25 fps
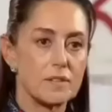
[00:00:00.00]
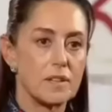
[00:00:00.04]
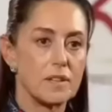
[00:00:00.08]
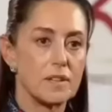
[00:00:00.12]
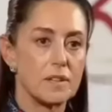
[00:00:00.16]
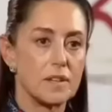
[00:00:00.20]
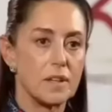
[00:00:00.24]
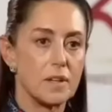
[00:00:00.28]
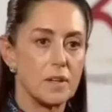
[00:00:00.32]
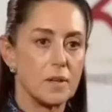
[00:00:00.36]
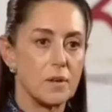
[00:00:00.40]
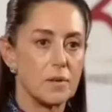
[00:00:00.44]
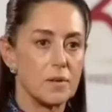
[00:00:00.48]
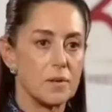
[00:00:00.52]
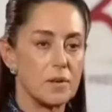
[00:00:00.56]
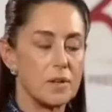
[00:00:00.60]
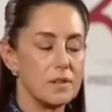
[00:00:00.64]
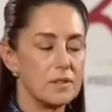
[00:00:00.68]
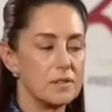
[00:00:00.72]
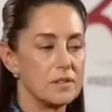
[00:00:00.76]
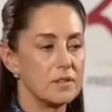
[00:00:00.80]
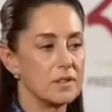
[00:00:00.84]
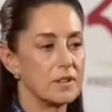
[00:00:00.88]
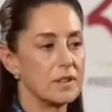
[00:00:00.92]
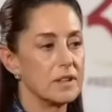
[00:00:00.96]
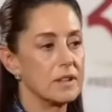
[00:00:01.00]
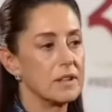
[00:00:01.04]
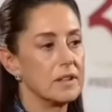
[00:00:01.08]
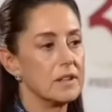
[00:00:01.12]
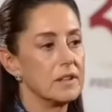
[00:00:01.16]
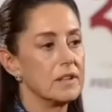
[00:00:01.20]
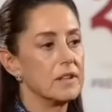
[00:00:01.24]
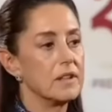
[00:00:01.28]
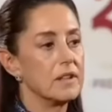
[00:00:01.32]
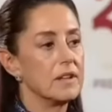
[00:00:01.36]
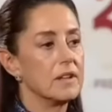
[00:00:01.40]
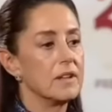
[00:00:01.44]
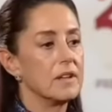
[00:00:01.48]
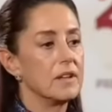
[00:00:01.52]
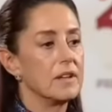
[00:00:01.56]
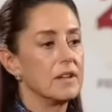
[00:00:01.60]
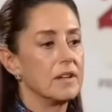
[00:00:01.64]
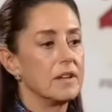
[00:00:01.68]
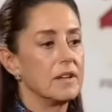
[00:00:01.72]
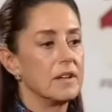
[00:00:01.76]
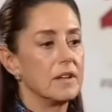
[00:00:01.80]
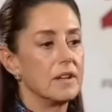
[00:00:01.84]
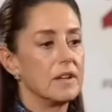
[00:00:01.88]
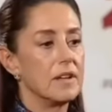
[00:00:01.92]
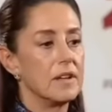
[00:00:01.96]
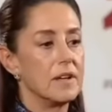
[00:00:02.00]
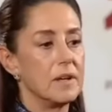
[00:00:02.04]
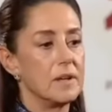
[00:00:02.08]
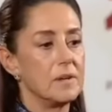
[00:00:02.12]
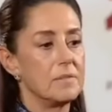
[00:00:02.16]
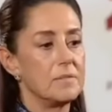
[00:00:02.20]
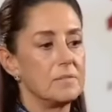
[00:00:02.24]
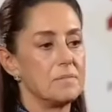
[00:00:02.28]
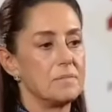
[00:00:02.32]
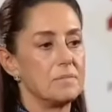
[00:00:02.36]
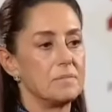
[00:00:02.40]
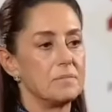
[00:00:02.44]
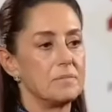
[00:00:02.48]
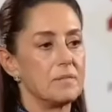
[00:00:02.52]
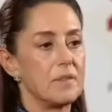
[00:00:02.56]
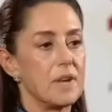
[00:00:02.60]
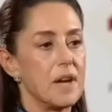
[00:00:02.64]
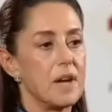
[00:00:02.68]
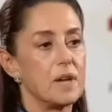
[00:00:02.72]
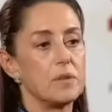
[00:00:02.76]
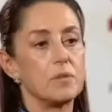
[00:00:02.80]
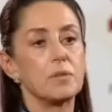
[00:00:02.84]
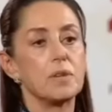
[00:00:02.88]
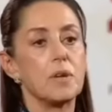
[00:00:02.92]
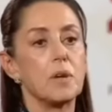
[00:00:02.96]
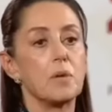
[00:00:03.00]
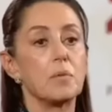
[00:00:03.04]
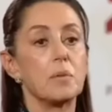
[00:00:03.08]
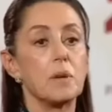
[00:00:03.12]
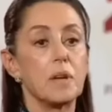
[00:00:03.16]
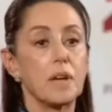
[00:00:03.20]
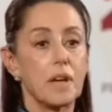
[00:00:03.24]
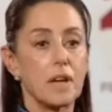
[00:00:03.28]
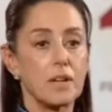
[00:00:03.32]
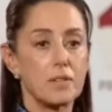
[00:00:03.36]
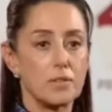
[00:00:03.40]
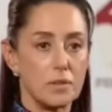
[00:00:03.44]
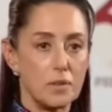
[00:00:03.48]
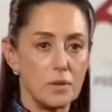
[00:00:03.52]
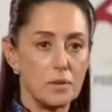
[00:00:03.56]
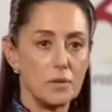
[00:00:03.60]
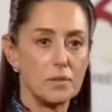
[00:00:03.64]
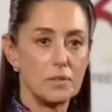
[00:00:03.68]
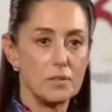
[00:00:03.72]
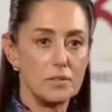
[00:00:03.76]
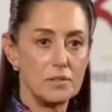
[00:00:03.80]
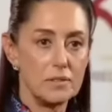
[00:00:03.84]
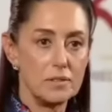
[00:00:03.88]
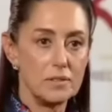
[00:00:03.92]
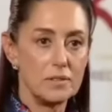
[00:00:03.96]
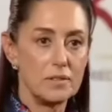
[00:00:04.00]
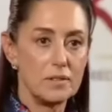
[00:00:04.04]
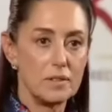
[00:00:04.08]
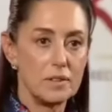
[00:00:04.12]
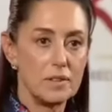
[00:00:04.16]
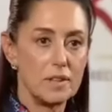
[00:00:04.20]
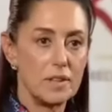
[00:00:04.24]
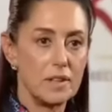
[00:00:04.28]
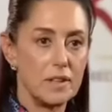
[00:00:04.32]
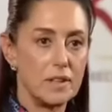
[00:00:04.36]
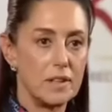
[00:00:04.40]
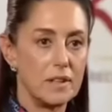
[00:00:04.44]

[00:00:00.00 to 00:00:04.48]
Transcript: días anteriores. Em, hay una ubicación